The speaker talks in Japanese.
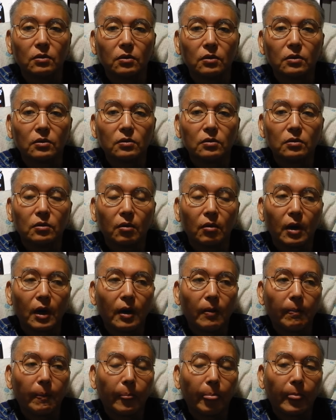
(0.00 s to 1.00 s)
というの
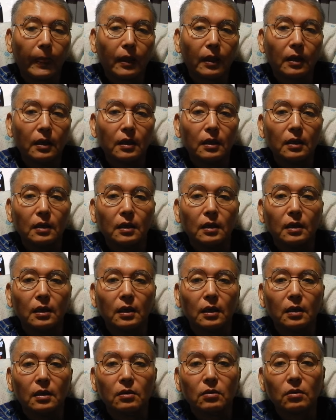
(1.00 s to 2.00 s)
は
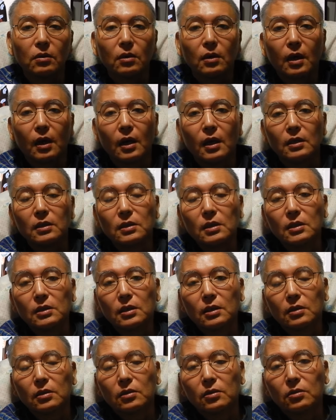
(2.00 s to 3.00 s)
あの犯罪
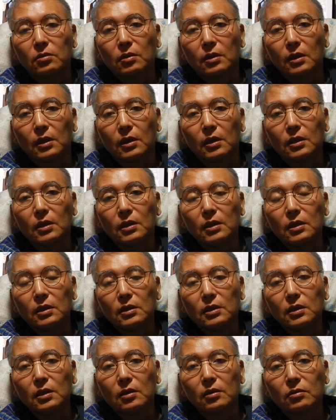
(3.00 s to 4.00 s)
者っていうのはね生
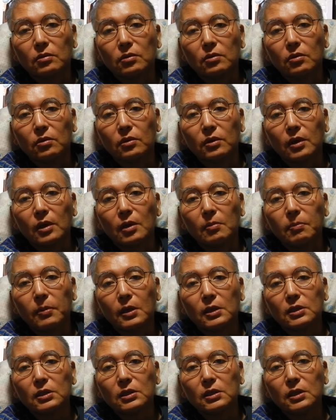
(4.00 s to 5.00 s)
きてると
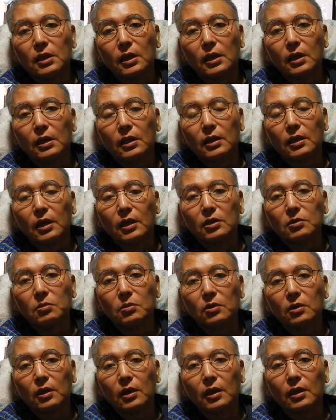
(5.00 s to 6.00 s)
テレパシーだけで何
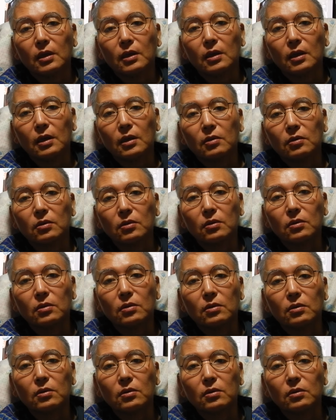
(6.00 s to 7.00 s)
もねあ
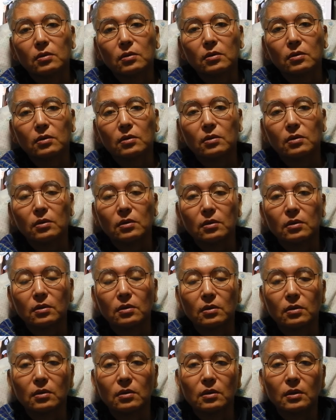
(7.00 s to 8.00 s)
の
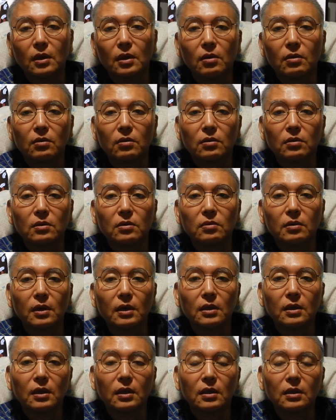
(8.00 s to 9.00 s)
手を
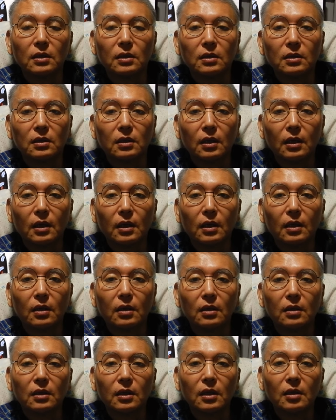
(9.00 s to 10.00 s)
加えないで
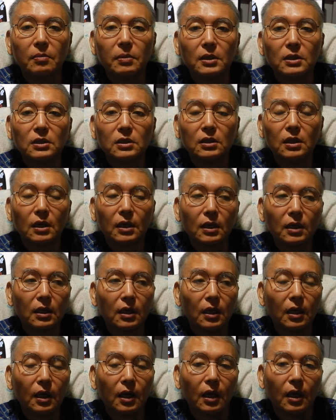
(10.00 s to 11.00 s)
テレパシーだけ
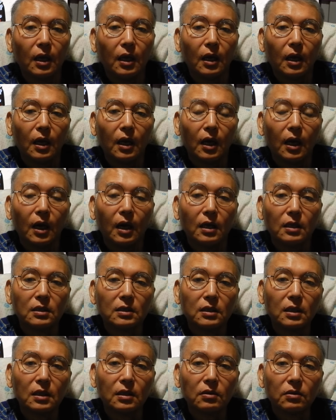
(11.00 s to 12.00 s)
で犯
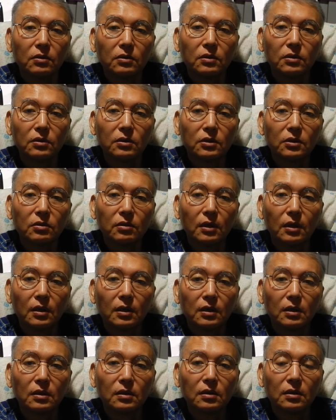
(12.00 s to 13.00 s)
罪をする人は
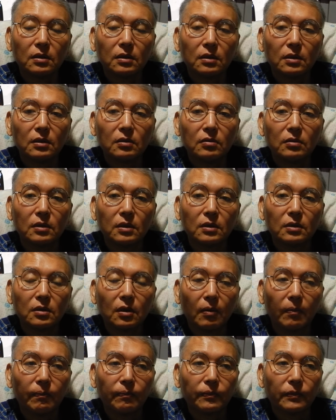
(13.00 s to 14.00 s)
いるんです
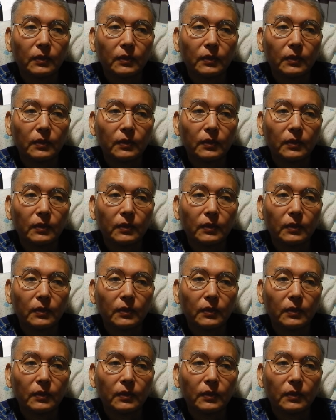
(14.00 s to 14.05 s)
よ。